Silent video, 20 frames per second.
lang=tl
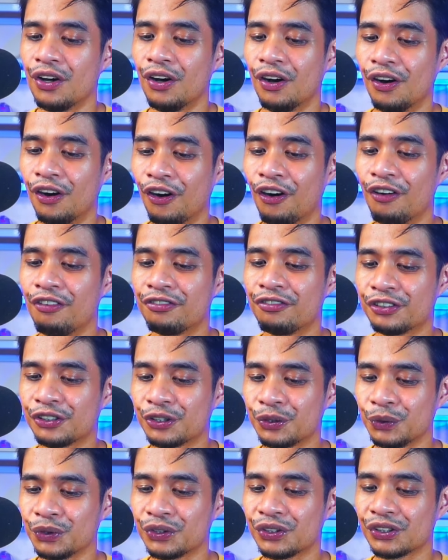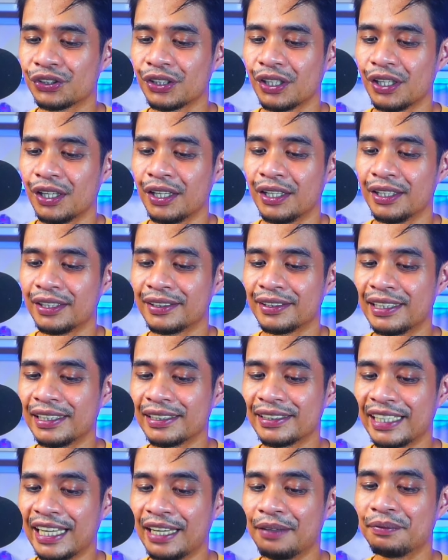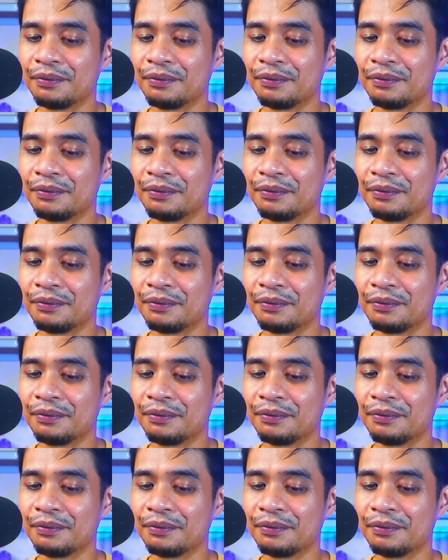of shoes the same